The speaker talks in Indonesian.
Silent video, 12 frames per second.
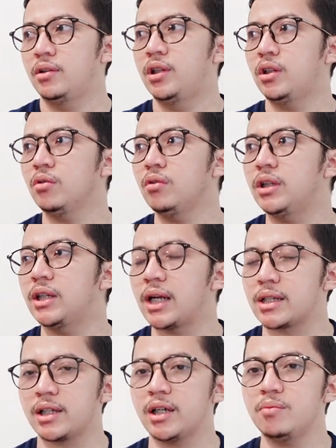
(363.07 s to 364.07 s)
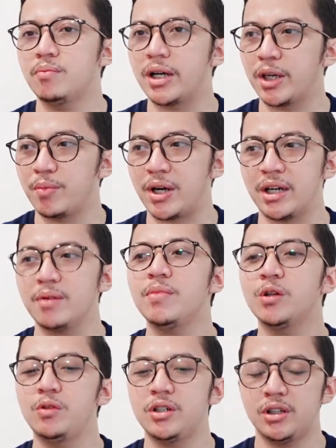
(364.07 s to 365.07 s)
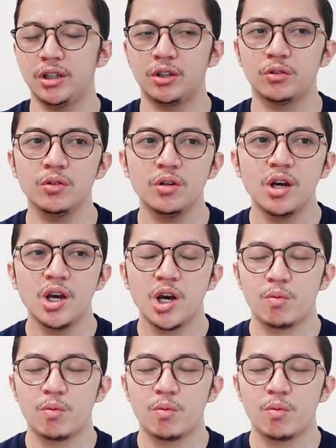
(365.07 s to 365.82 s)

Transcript: Di situ dijelaskan bagaimana menulis itu